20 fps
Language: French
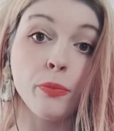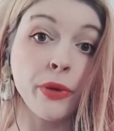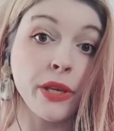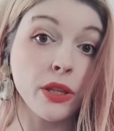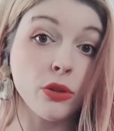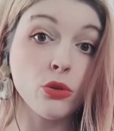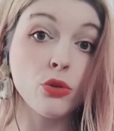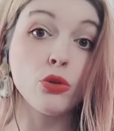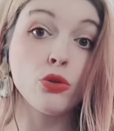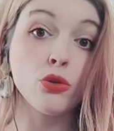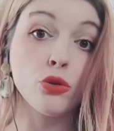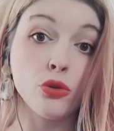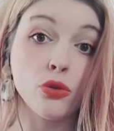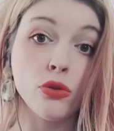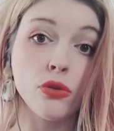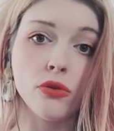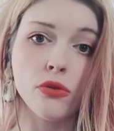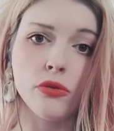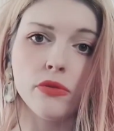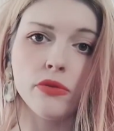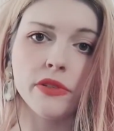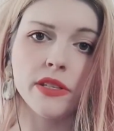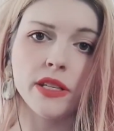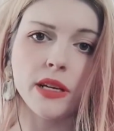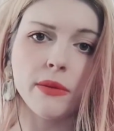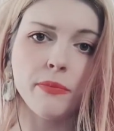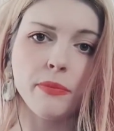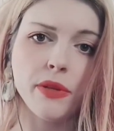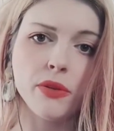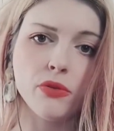Pinocchio, le
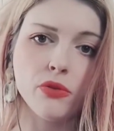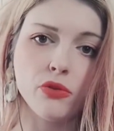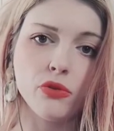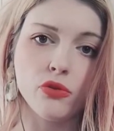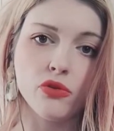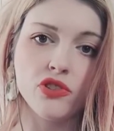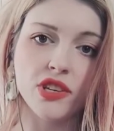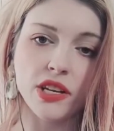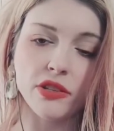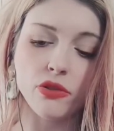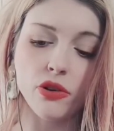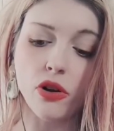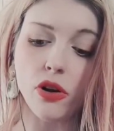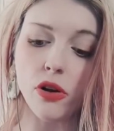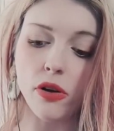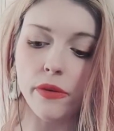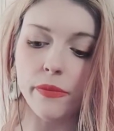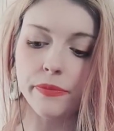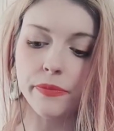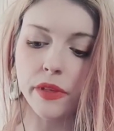célèbre Pinocchio que j'adore.